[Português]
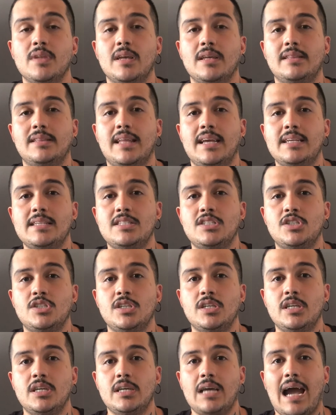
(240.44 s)

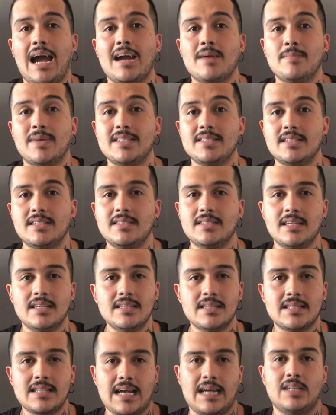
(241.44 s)
deste ar mais
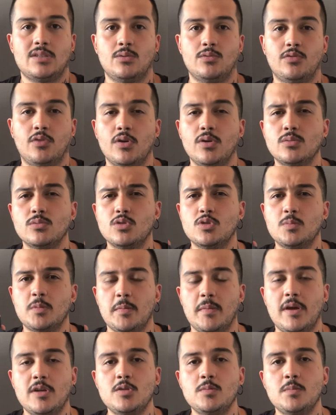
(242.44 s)
incensado. Foi um dos
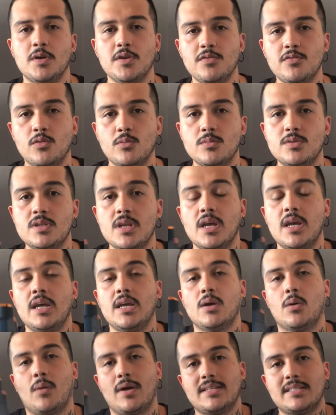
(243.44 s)
primeiros perfumes
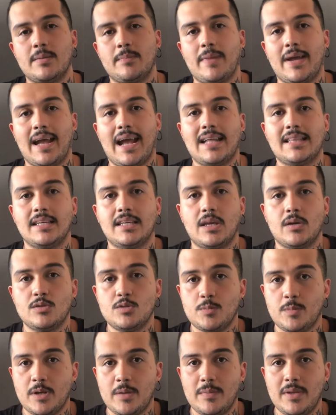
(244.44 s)
com essa pegada que eu
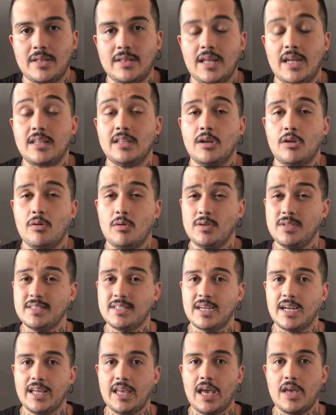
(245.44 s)
experimentei, então eu
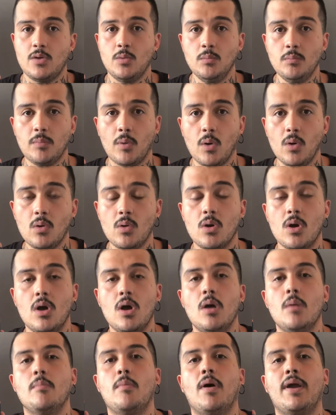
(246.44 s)
estranhei um pouco,
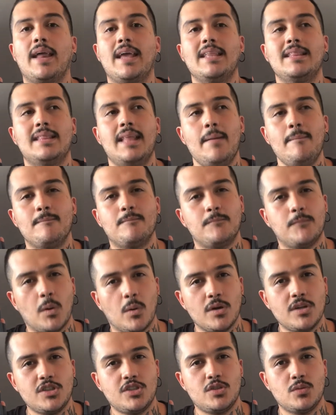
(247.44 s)
Porém,
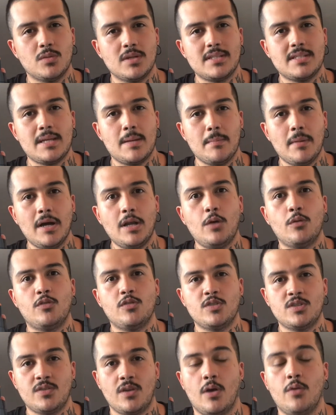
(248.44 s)
depois de uma semana, eu
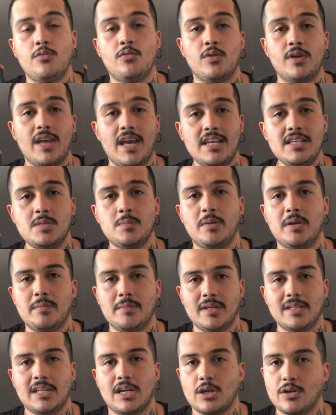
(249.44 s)
fui, eu fui
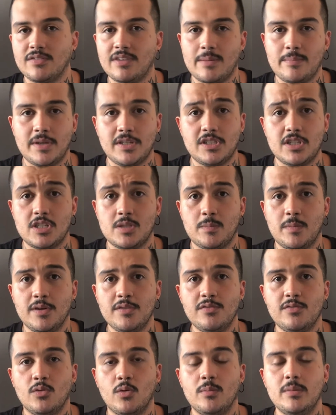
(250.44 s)
experimentar novamente esse
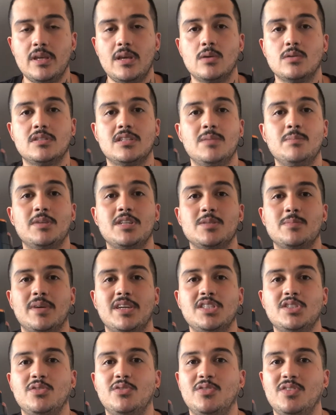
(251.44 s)
perfume e eu
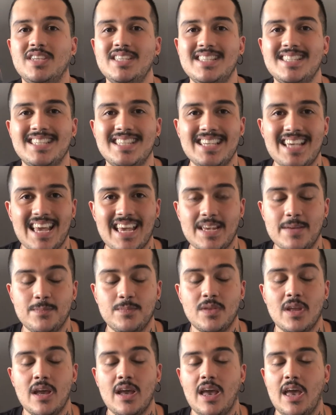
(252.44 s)
simplesmente viciei.
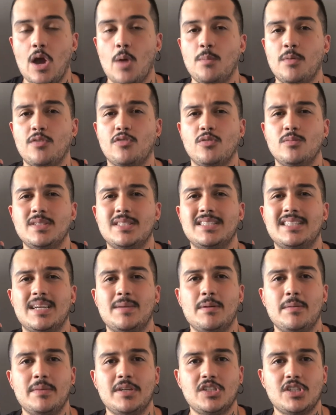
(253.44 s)
É um perfume
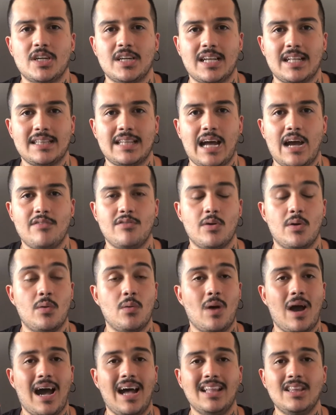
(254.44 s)
extremamente agradável,
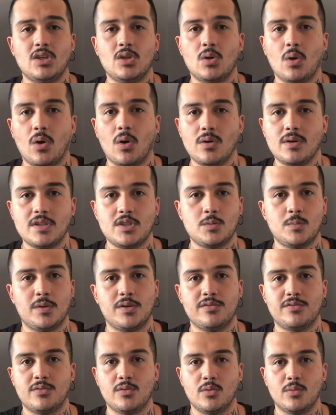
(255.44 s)
eu adoro este
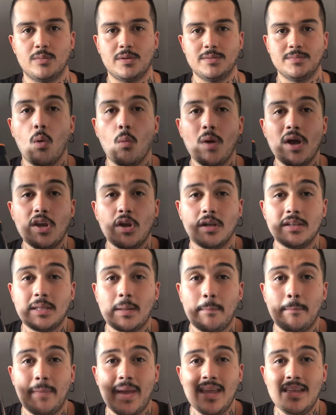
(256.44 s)
perfume. Uma nota
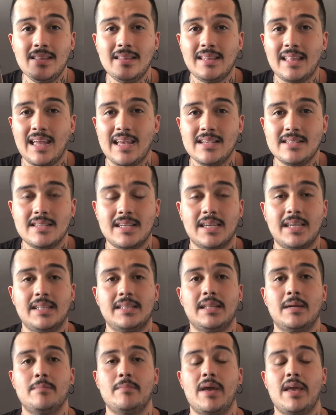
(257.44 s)
bem intensa aqui
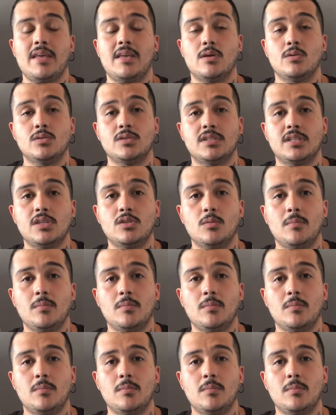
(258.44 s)
também, que eu sinto